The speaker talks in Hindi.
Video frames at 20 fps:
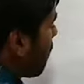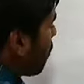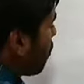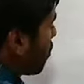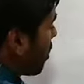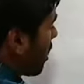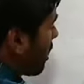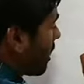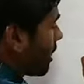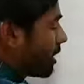पर
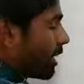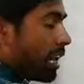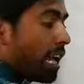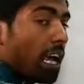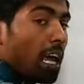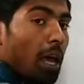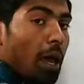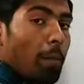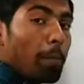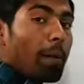होंगे
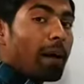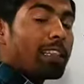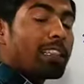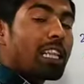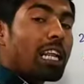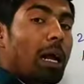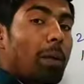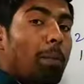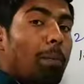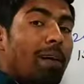कितने
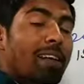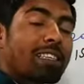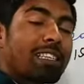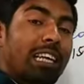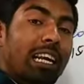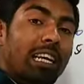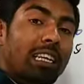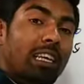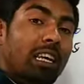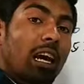पंद्रह
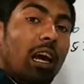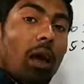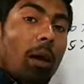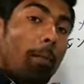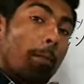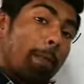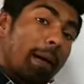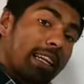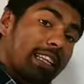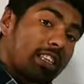परसेंट
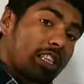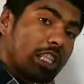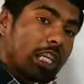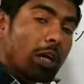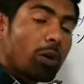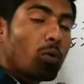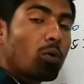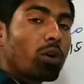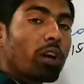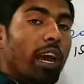
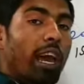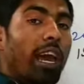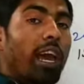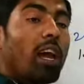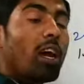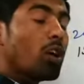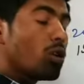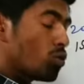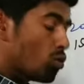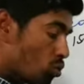बच्चे होंगे
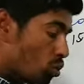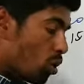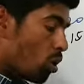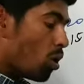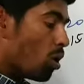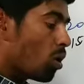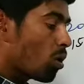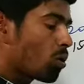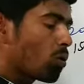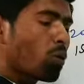
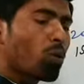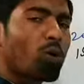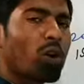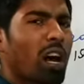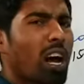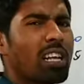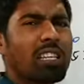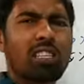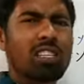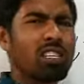जो
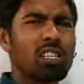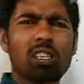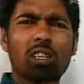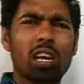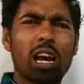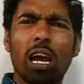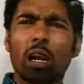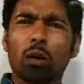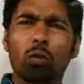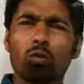कोरोना
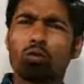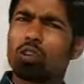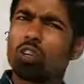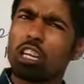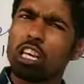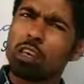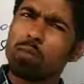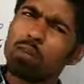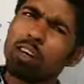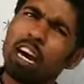जिसका कुछ
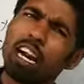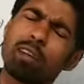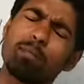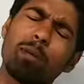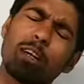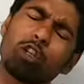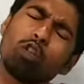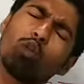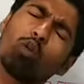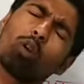नहीं बिगाड़
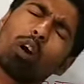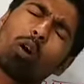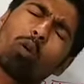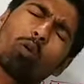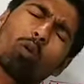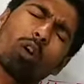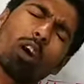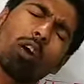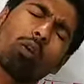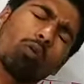बच्चों का
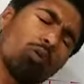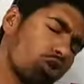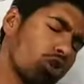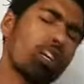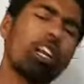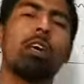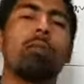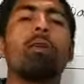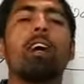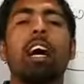कोरोना
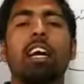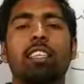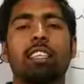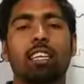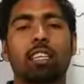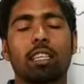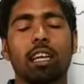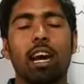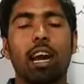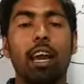कुछ नहीं बिगाड़
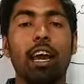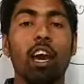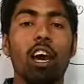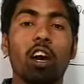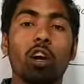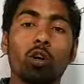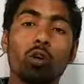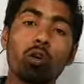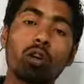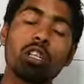सकता है
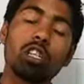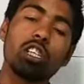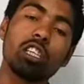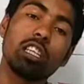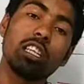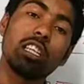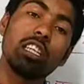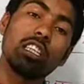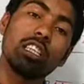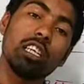क्योंकि
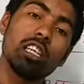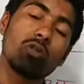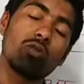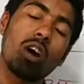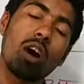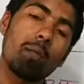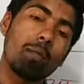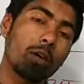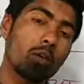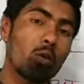जितनी तेज
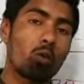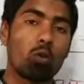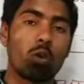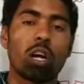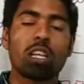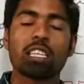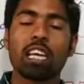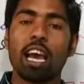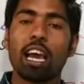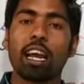वहां पे
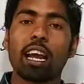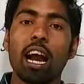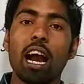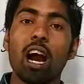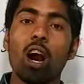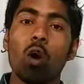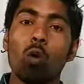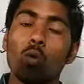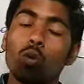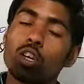कोरोना जाएगा
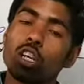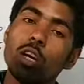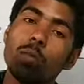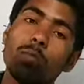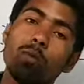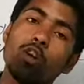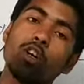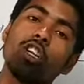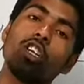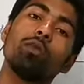उनकी
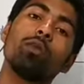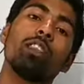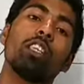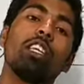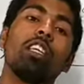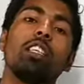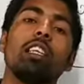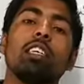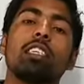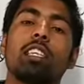इम्यूनिटी
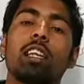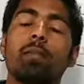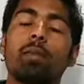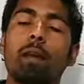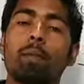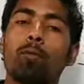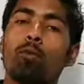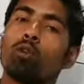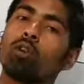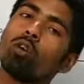उतनी तेज
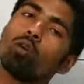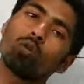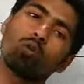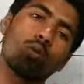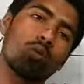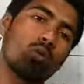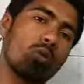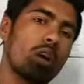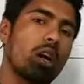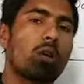डेवलप होगी और
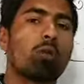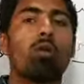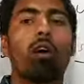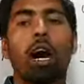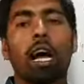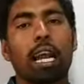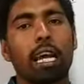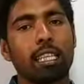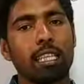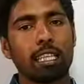कोरोना को
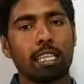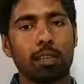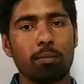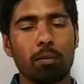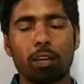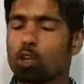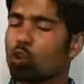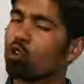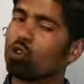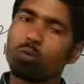हरा देगी
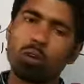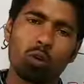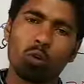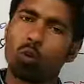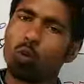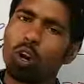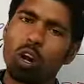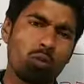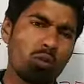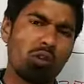बच्चों में
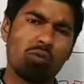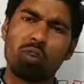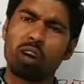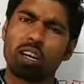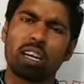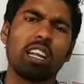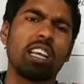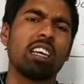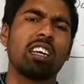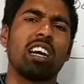कोरोना कोई
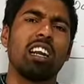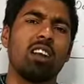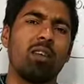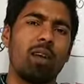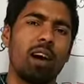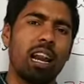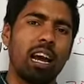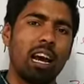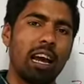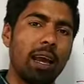इफेक्ट नहीं करने
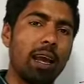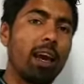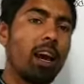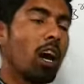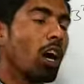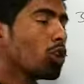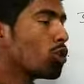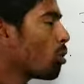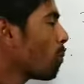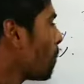वाला है
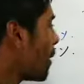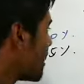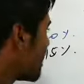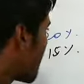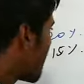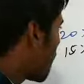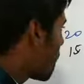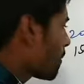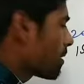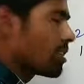तो
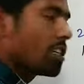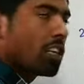पंद्रह